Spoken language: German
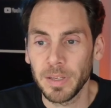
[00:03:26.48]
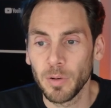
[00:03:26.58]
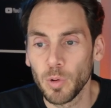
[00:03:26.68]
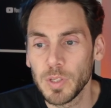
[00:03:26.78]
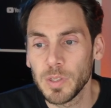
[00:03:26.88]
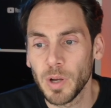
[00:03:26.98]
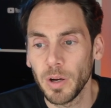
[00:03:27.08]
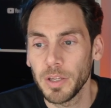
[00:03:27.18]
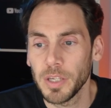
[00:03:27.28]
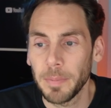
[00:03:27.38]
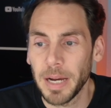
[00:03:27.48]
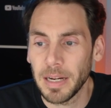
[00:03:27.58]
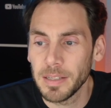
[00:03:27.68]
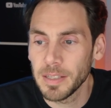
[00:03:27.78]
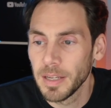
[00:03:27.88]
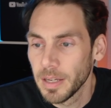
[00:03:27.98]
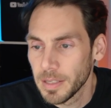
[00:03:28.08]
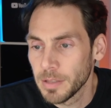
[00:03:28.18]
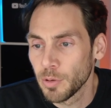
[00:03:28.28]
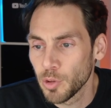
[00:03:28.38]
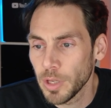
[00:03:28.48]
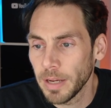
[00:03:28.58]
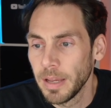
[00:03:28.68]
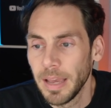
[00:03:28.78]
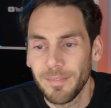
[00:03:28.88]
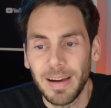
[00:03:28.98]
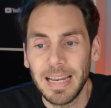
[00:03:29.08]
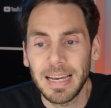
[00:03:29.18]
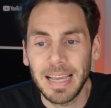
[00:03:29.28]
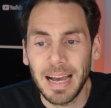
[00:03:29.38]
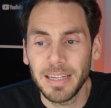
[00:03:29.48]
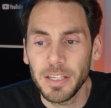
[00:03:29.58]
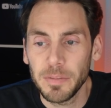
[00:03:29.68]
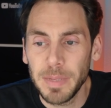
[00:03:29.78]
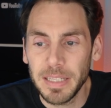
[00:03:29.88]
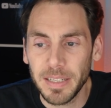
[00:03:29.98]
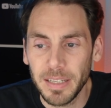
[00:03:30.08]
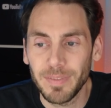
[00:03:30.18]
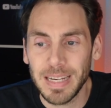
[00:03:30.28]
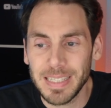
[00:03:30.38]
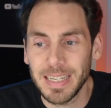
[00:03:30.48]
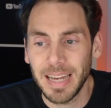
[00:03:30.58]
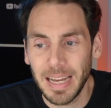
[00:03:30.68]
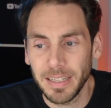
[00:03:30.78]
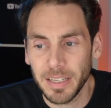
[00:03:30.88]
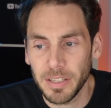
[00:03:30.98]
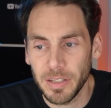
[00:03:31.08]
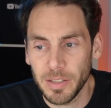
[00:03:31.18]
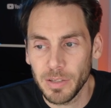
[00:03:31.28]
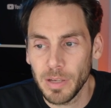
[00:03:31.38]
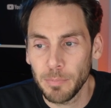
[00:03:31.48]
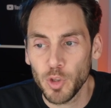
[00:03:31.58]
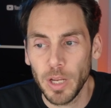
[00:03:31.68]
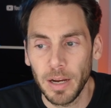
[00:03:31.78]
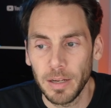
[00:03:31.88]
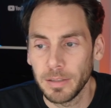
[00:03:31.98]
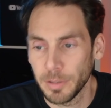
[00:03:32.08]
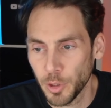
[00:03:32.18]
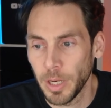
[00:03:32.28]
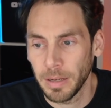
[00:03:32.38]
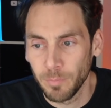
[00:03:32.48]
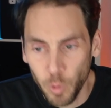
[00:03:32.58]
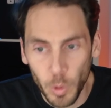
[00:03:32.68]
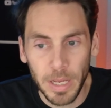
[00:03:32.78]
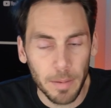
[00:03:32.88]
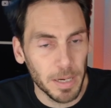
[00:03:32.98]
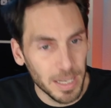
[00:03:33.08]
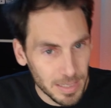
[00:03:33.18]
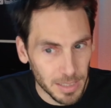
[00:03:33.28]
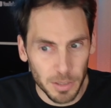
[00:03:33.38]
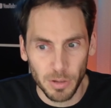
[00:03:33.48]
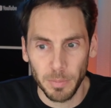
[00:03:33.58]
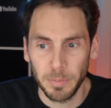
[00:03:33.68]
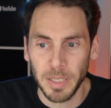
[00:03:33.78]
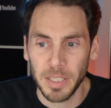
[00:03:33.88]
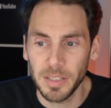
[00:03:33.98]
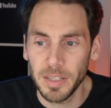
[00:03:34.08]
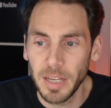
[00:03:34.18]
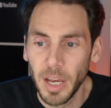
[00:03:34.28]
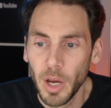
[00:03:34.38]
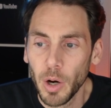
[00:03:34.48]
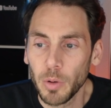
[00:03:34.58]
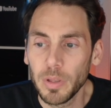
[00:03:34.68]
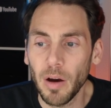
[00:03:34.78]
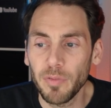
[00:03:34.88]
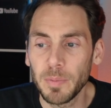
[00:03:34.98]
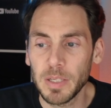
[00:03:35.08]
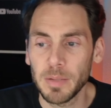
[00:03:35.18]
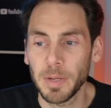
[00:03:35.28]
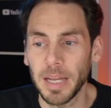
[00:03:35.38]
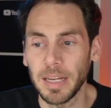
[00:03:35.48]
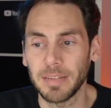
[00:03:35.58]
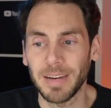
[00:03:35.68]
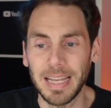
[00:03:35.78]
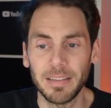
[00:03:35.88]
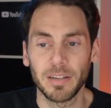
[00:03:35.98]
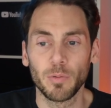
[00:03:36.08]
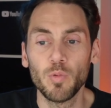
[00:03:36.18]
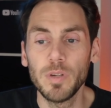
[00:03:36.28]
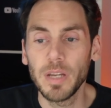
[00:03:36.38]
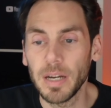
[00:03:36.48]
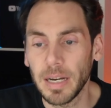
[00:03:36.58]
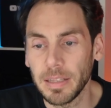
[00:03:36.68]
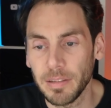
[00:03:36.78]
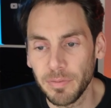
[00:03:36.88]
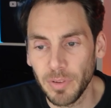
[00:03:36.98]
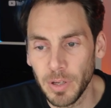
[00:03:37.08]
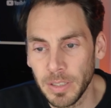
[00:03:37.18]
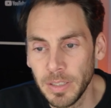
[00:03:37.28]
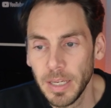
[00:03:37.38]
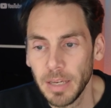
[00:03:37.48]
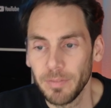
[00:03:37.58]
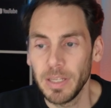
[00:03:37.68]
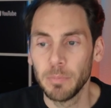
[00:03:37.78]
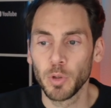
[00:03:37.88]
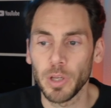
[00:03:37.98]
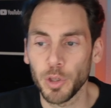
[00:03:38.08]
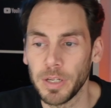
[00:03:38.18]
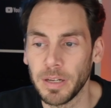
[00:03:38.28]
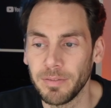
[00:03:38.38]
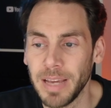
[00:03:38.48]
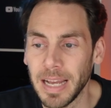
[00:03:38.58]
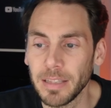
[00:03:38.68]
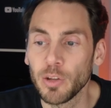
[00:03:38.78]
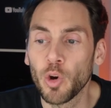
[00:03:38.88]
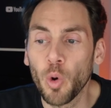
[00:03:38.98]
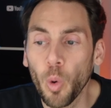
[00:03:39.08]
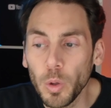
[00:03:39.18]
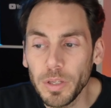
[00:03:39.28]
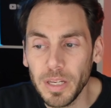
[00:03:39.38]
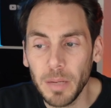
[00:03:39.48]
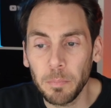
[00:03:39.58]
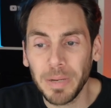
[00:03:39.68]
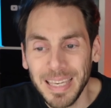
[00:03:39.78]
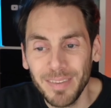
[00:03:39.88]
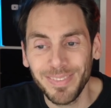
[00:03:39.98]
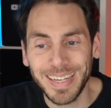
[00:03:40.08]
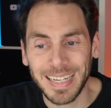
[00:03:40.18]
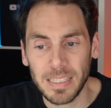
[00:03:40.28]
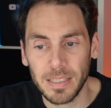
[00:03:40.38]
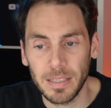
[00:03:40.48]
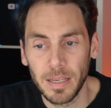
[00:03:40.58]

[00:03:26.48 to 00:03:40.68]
große Sorge. Ich habe Angst, dass ihn totschlagen, weil er gar nicht mitkriegt, was er da anrichtet. Zusammenschlagen äh, wurde er bereits, hatte ich darüber berichtet. Und die Aufmerksamkeit hat weitere ungeahnte Folgen, wie die Mutter schildert. Wir hatten Kot im Briefkasten.